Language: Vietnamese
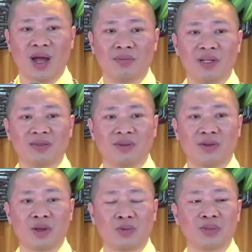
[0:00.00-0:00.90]
hòa mình
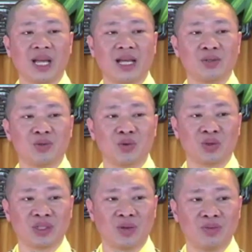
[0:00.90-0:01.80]
vào dòng chảy của
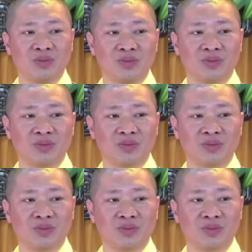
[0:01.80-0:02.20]
cuộc sống.